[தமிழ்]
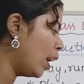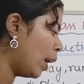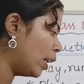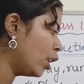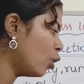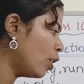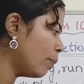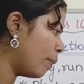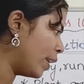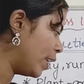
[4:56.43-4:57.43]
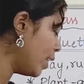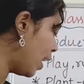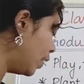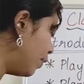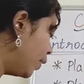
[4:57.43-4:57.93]
அண்டர்கான் பண்ணி
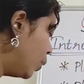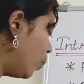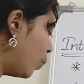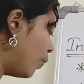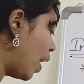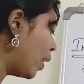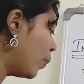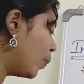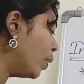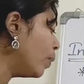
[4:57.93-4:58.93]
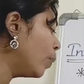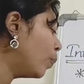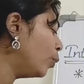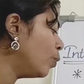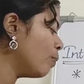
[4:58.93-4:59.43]
அது வந்து ஒரு வேறு ஒரு
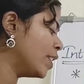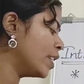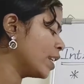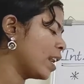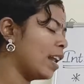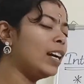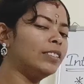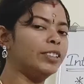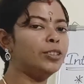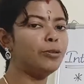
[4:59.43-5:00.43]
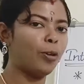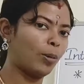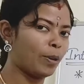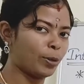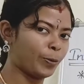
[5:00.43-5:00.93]
புது மெட்டீரியலாக அது வந்து
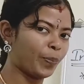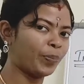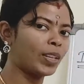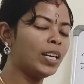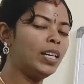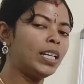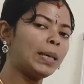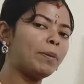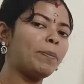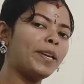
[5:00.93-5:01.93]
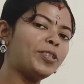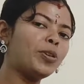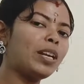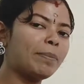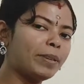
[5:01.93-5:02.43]
ஃபார்ம் ஆகும் இப்போ
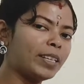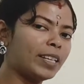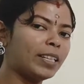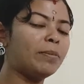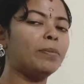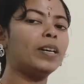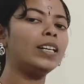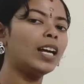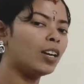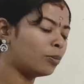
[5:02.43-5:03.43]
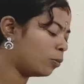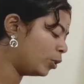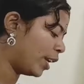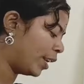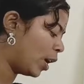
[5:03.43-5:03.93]
பெட்ரோல் அப்படிங்கிறது பேர்ன் ஆகும் போது என்ன